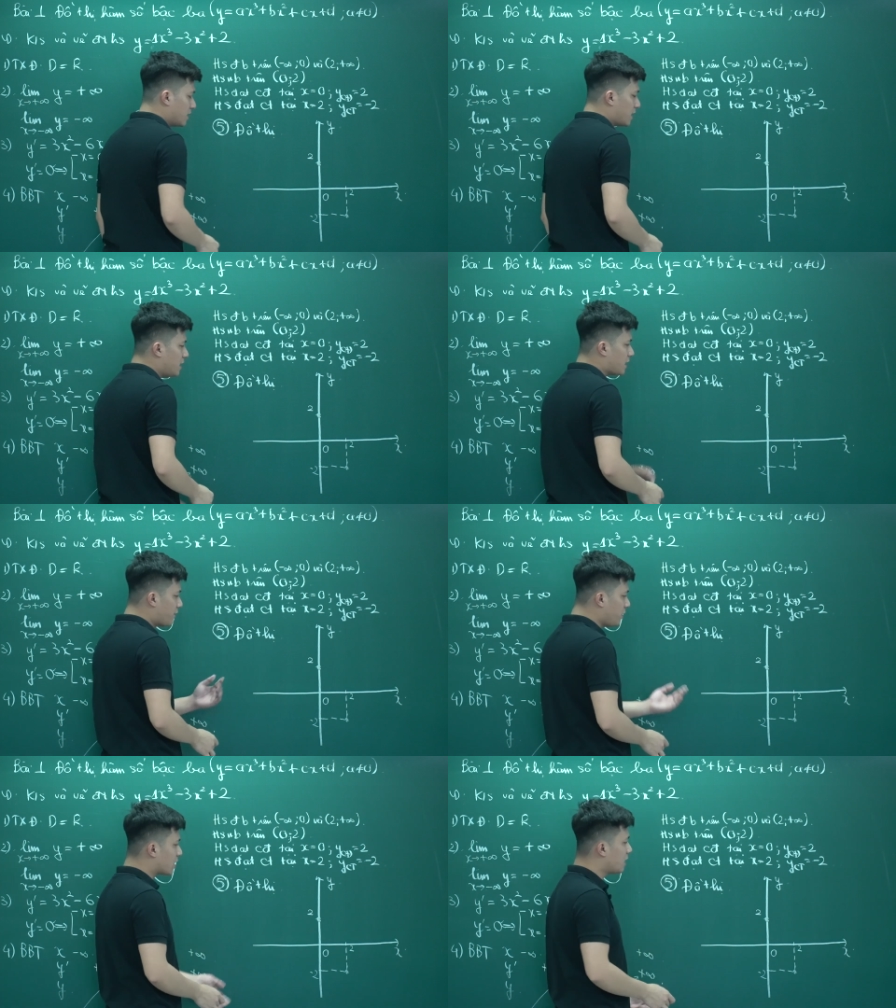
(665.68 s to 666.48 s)
thế thì
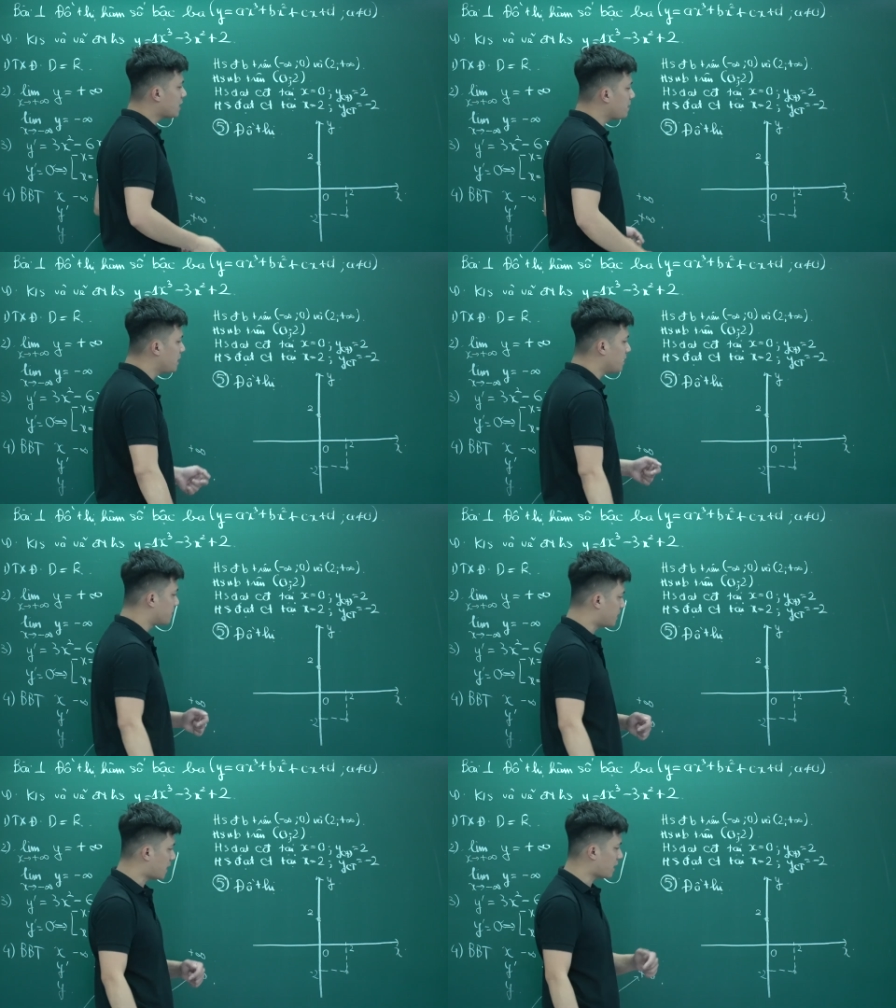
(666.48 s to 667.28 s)
cái việc lấy thêm
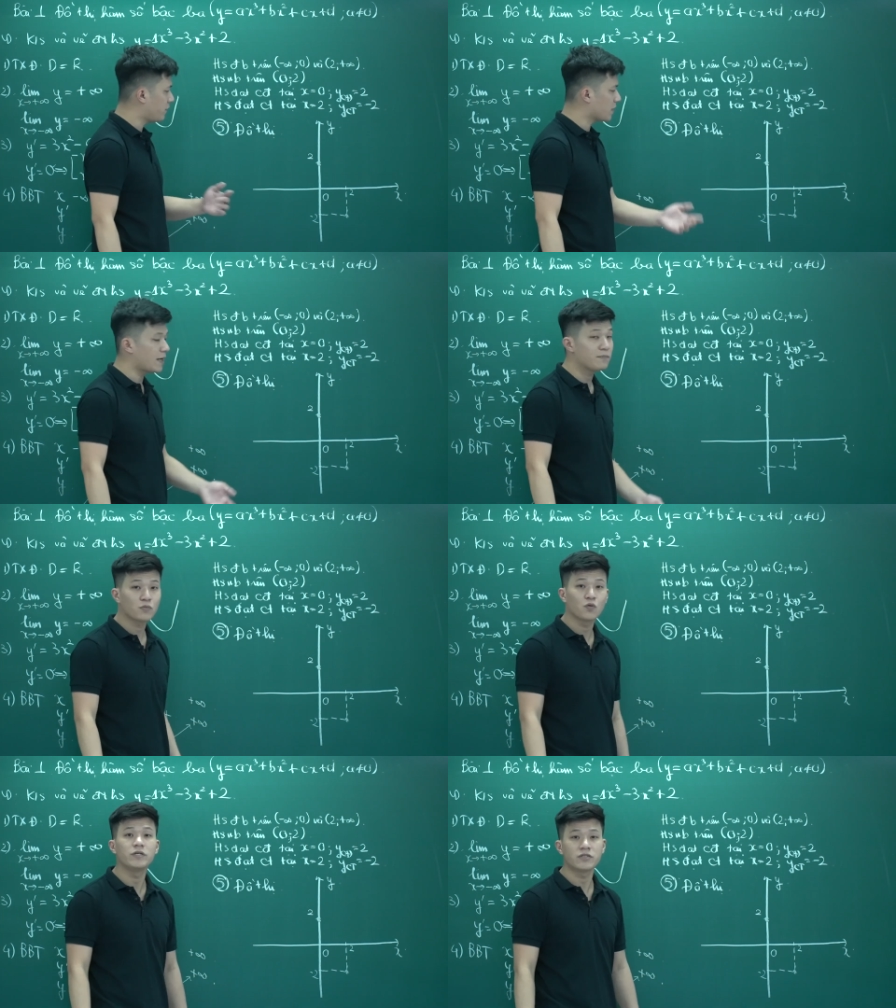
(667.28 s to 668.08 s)
điểm là cái việc em
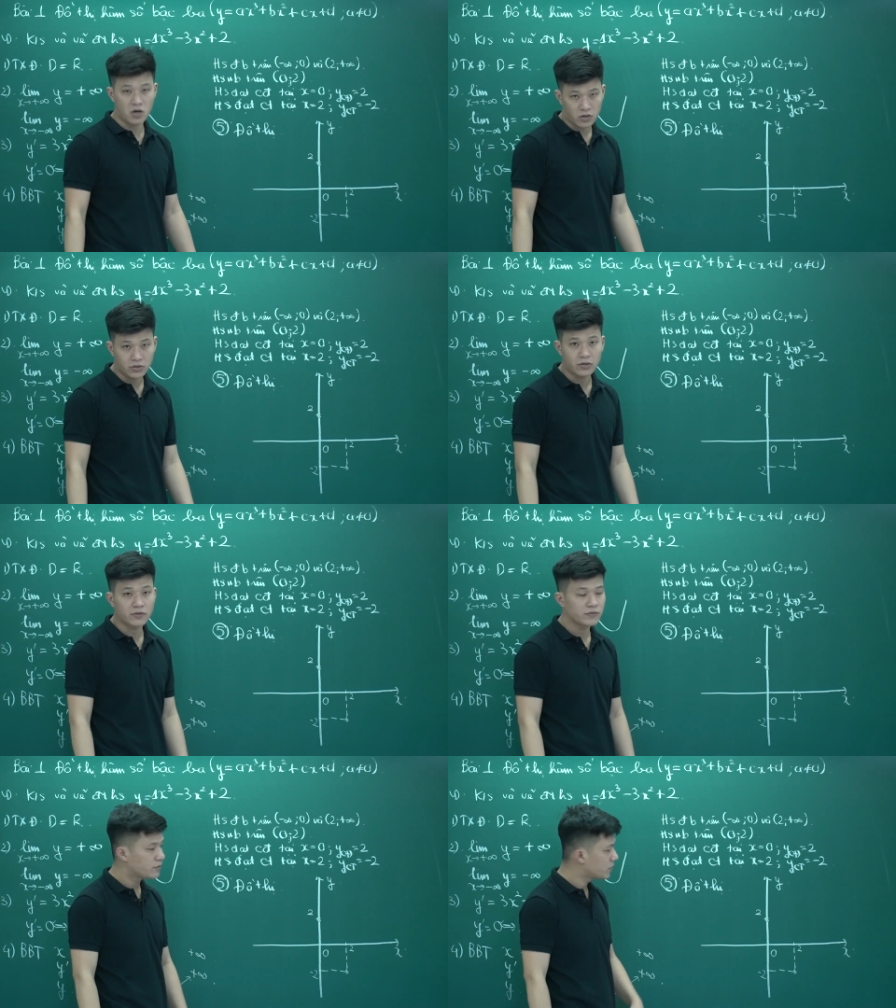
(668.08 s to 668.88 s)
tùy chọn thôi
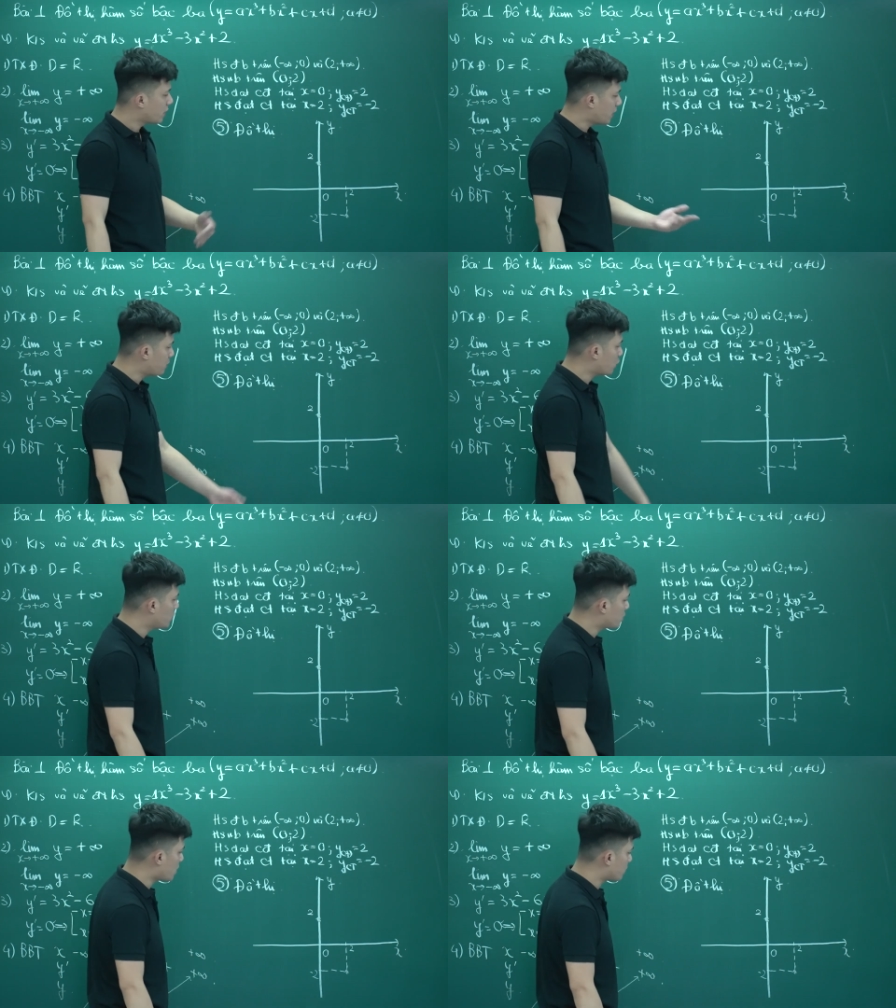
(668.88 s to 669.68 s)
em
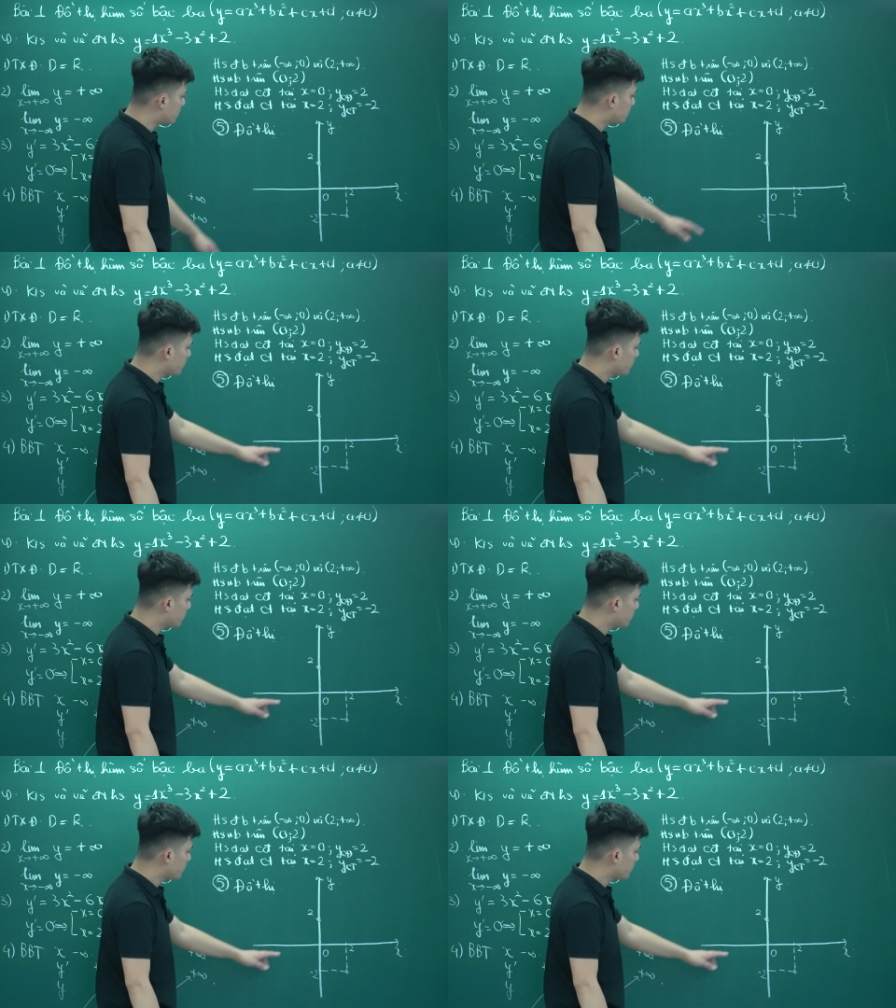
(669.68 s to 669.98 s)
tùy chọn